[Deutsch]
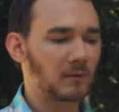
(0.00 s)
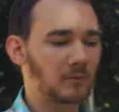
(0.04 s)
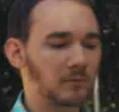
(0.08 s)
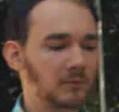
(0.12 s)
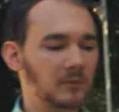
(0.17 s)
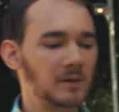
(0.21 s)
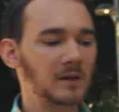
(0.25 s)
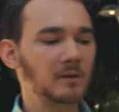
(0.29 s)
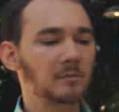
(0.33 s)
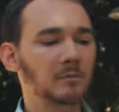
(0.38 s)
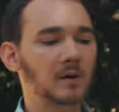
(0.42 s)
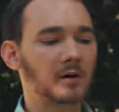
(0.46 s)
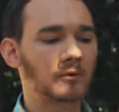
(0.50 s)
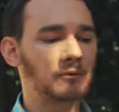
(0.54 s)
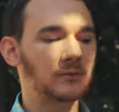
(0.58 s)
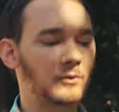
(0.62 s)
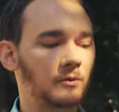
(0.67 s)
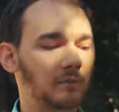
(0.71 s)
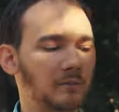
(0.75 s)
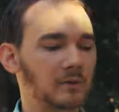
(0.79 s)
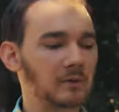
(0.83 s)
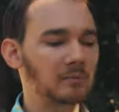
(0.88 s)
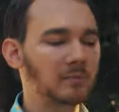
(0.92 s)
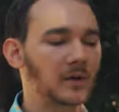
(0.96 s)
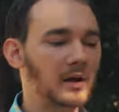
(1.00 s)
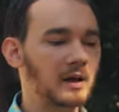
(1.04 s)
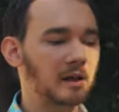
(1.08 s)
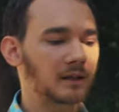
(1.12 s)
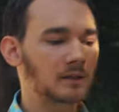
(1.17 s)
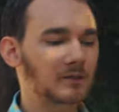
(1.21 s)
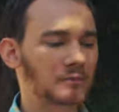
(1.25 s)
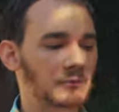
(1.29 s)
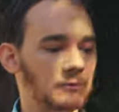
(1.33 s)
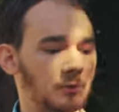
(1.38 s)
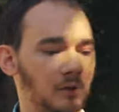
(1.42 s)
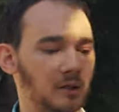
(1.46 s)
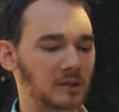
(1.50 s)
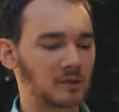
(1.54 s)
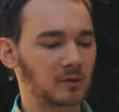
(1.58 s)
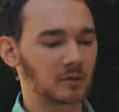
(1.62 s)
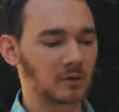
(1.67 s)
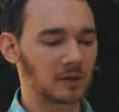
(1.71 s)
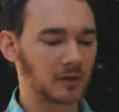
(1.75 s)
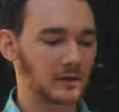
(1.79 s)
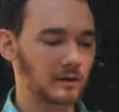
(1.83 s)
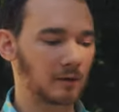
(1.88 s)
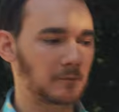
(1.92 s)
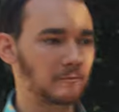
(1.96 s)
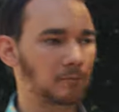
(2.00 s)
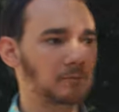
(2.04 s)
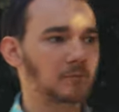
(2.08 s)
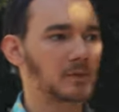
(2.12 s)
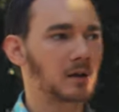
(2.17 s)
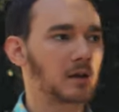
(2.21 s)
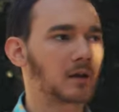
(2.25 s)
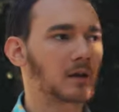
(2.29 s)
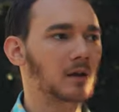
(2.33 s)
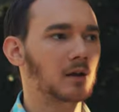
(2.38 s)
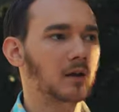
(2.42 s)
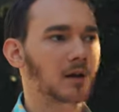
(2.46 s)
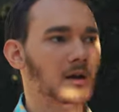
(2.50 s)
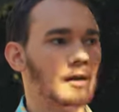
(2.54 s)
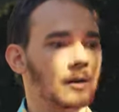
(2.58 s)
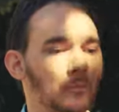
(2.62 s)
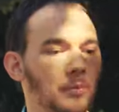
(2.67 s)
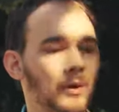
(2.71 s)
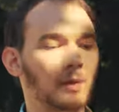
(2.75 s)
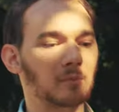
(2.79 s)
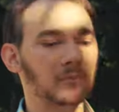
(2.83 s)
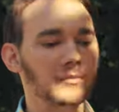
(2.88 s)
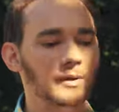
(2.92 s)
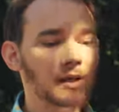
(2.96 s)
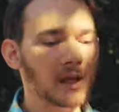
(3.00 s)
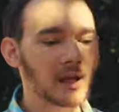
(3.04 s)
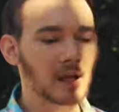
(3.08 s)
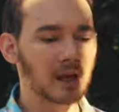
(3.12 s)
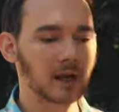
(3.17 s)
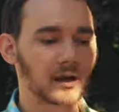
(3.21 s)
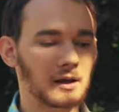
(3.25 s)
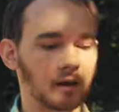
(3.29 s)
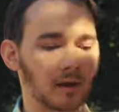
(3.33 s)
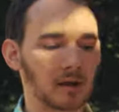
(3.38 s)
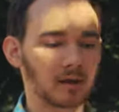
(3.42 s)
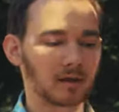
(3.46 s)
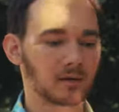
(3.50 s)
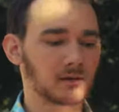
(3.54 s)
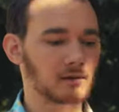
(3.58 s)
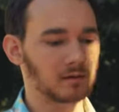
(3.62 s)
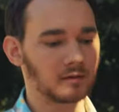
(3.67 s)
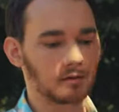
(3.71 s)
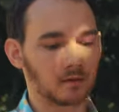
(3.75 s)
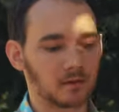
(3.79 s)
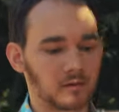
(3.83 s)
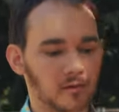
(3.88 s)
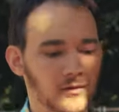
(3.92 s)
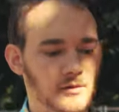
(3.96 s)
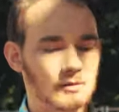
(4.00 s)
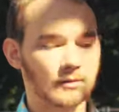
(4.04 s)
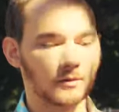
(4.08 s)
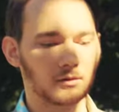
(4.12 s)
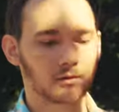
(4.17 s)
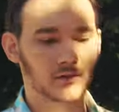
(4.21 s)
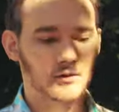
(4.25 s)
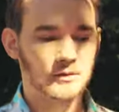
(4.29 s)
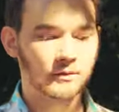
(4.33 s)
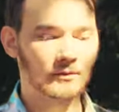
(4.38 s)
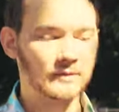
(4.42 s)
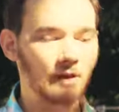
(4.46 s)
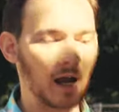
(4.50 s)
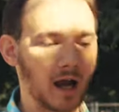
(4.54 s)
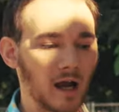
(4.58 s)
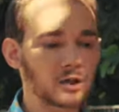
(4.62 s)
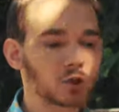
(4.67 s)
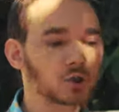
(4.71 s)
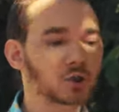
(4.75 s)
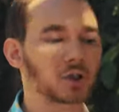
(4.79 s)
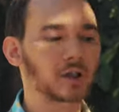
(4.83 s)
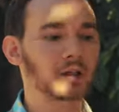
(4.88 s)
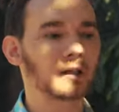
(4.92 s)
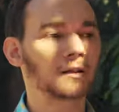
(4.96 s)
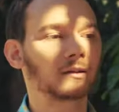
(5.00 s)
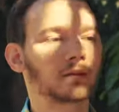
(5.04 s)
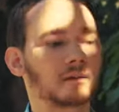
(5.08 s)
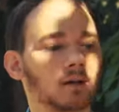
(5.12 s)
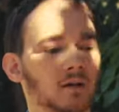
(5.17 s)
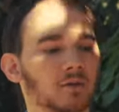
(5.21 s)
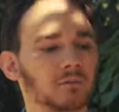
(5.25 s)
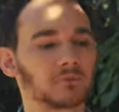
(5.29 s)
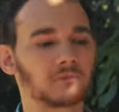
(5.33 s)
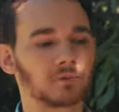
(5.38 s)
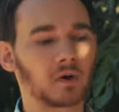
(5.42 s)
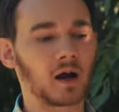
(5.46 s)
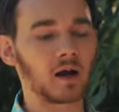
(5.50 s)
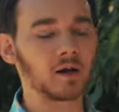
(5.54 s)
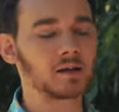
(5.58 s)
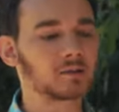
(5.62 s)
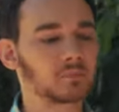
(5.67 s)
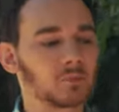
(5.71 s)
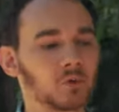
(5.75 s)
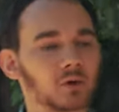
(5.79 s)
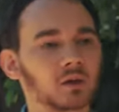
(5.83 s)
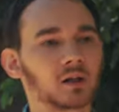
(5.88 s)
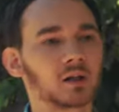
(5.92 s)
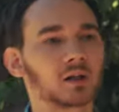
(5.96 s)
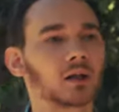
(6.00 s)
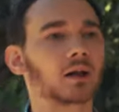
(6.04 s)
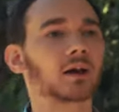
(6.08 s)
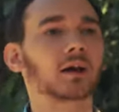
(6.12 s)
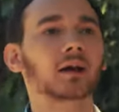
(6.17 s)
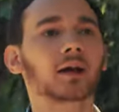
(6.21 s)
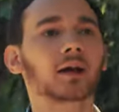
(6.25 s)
wie man, wie man jetzt vor so einer Premiere dasteht, auf alles Mögliche